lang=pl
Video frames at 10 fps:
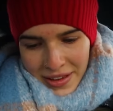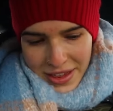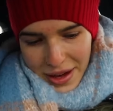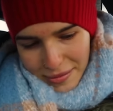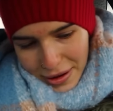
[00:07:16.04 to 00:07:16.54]

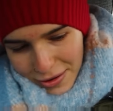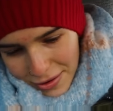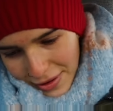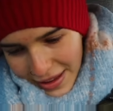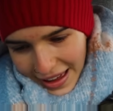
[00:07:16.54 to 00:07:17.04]
jedziemy,
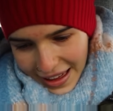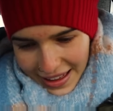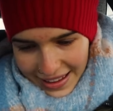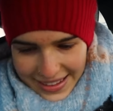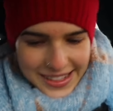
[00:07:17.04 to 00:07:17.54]
kurde,
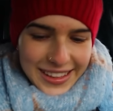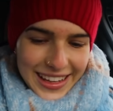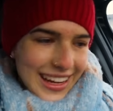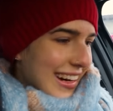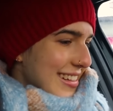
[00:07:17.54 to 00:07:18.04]
co
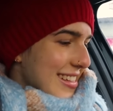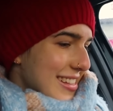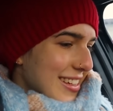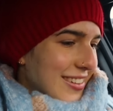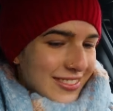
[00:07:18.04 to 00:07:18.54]
teraz
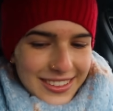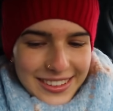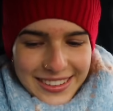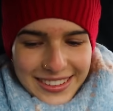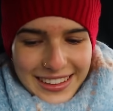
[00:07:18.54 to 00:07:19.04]

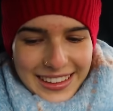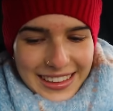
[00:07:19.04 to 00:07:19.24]
znowu?